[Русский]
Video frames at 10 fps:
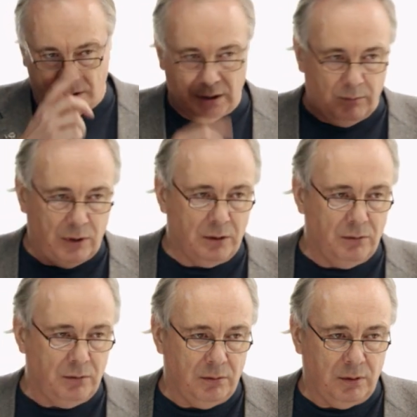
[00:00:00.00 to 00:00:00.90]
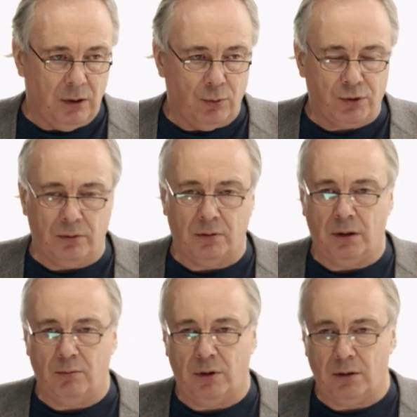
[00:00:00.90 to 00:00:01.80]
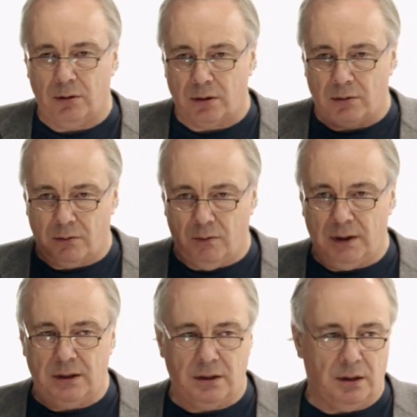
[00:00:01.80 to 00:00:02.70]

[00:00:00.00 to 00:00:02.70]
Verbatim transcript: команду, научную команду. Это руководители